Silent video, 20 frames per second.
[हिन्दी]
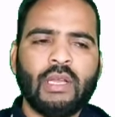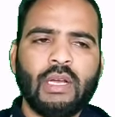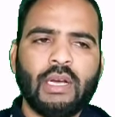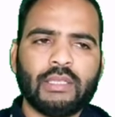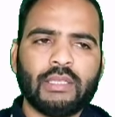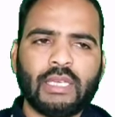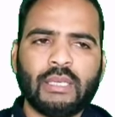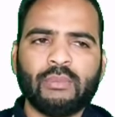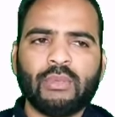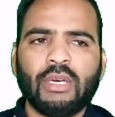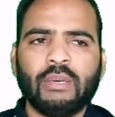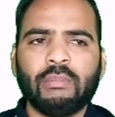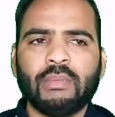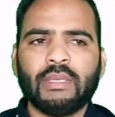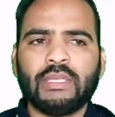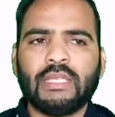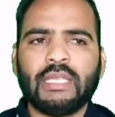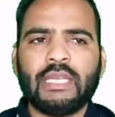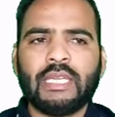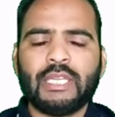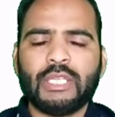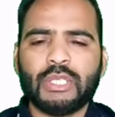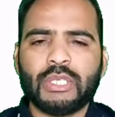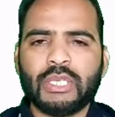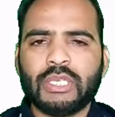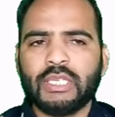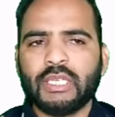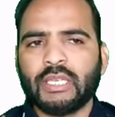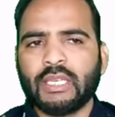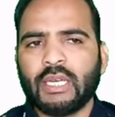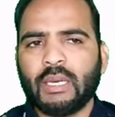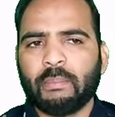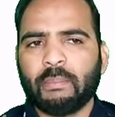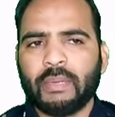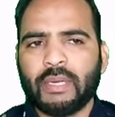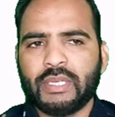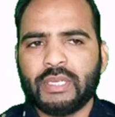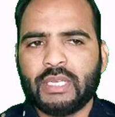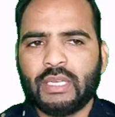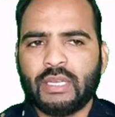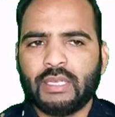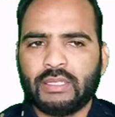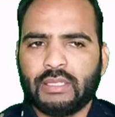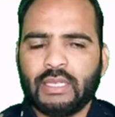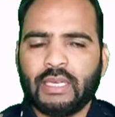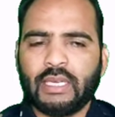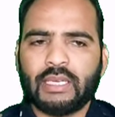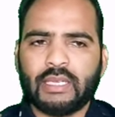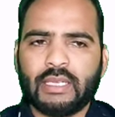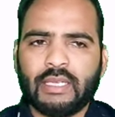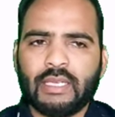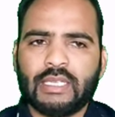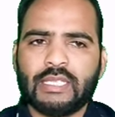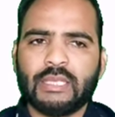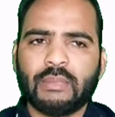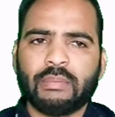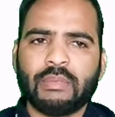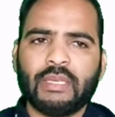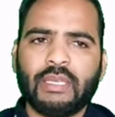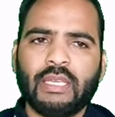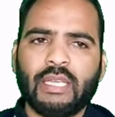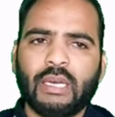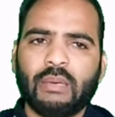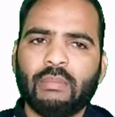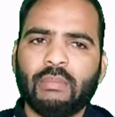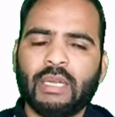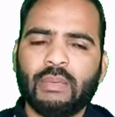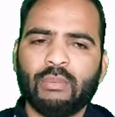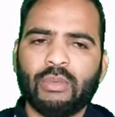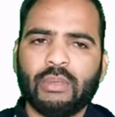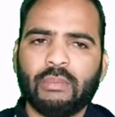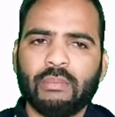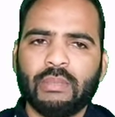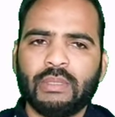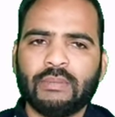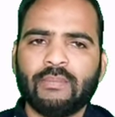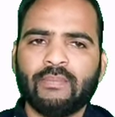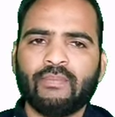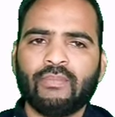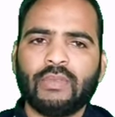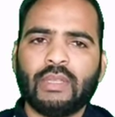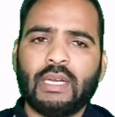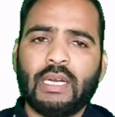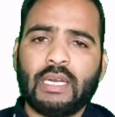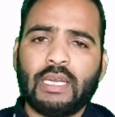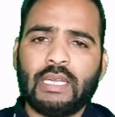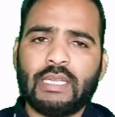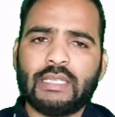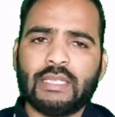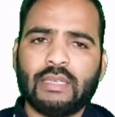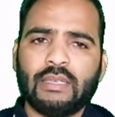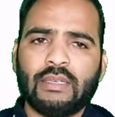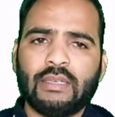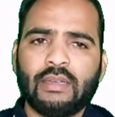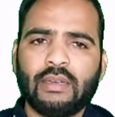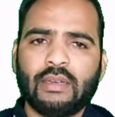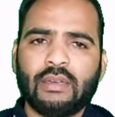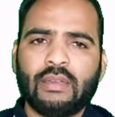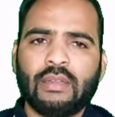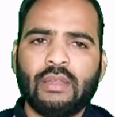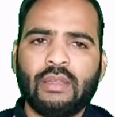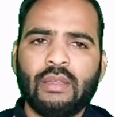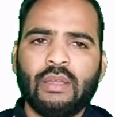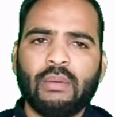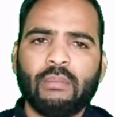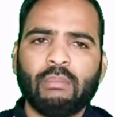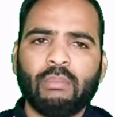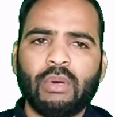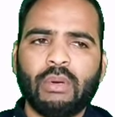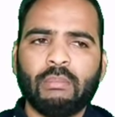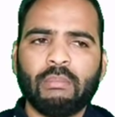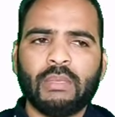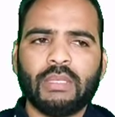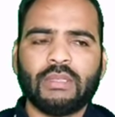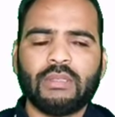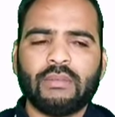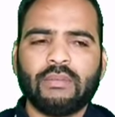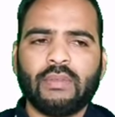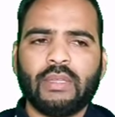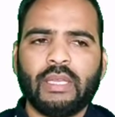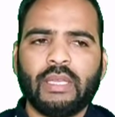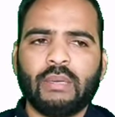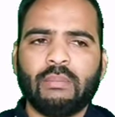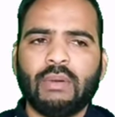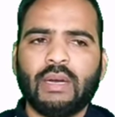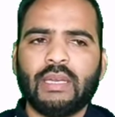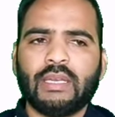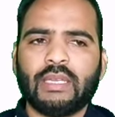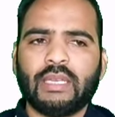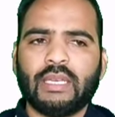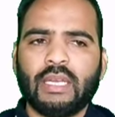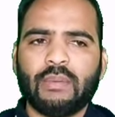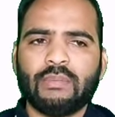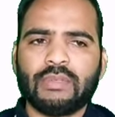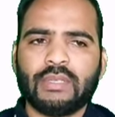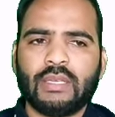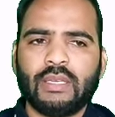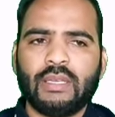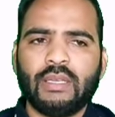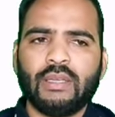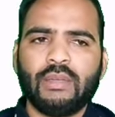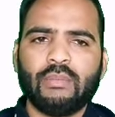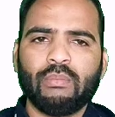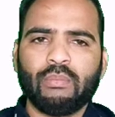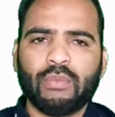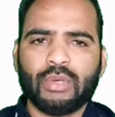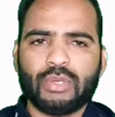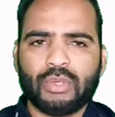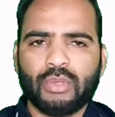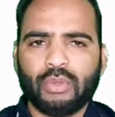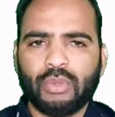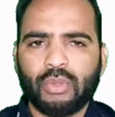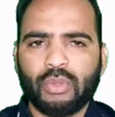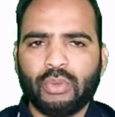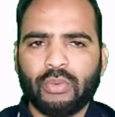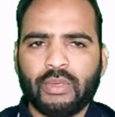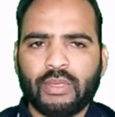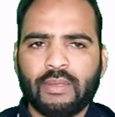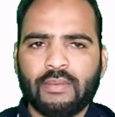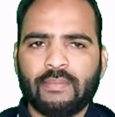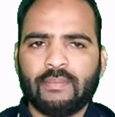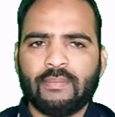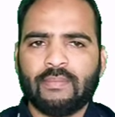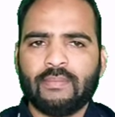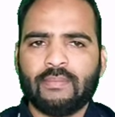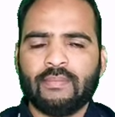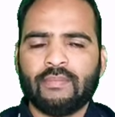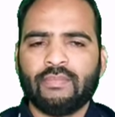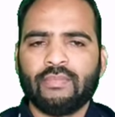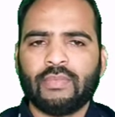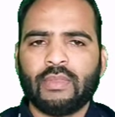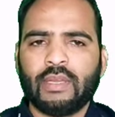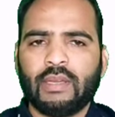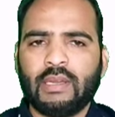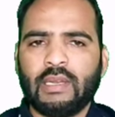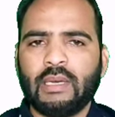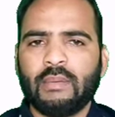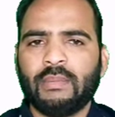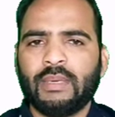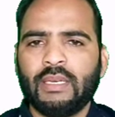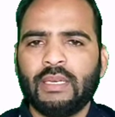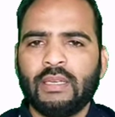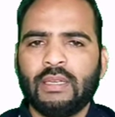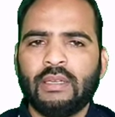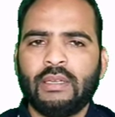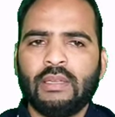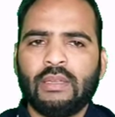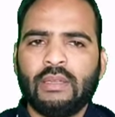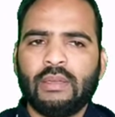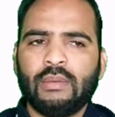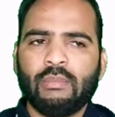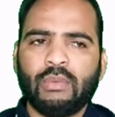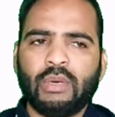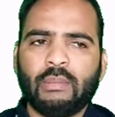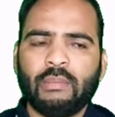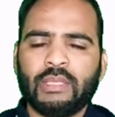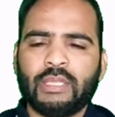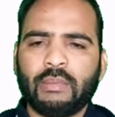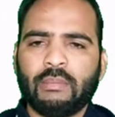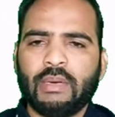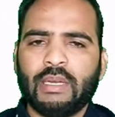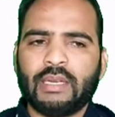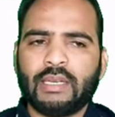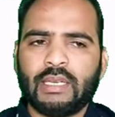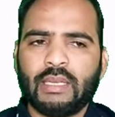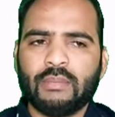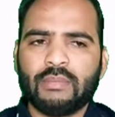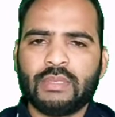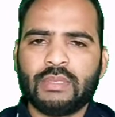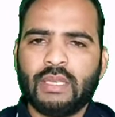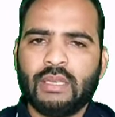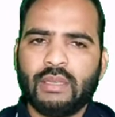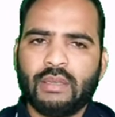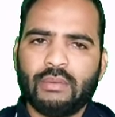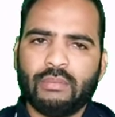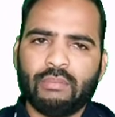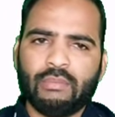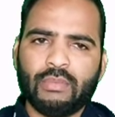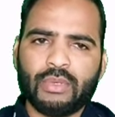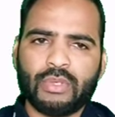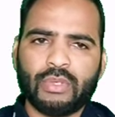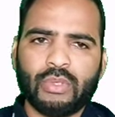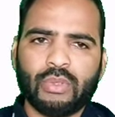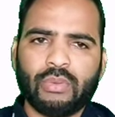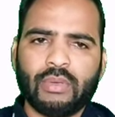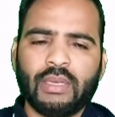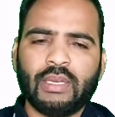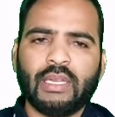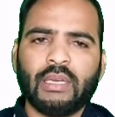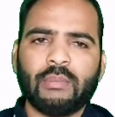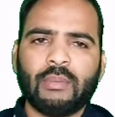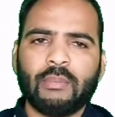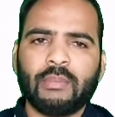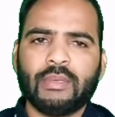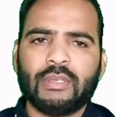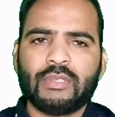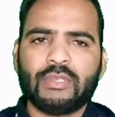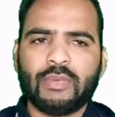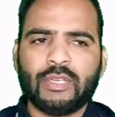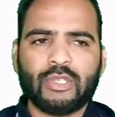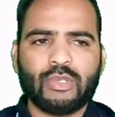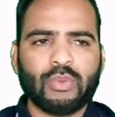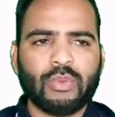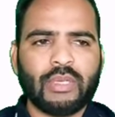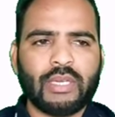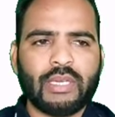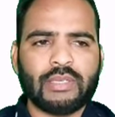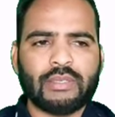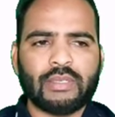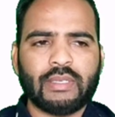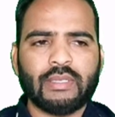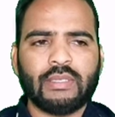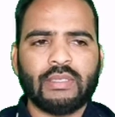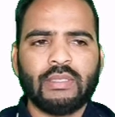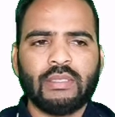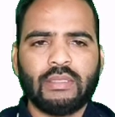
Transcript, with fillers: अता मोहम्मद ने इंजीनियर का पेशा इख्तियार किया जबकि इकबाल मोहम्मद आगे चलकर मोहम्मद इकबाल के नाम से मशहूर हुए अलामा मोहम्मद इकबाल के नाम से मशहूर हुए अलामा में स्पेस छूट गया शायद